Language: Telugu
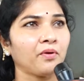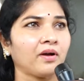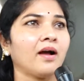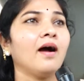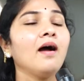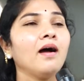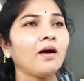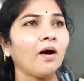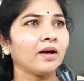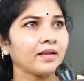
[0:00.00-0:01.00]
ఒక్క
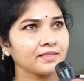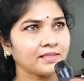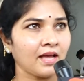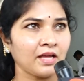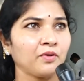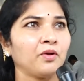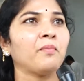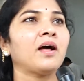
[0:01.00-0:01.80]
కాంగ్రెస్ నాయకులు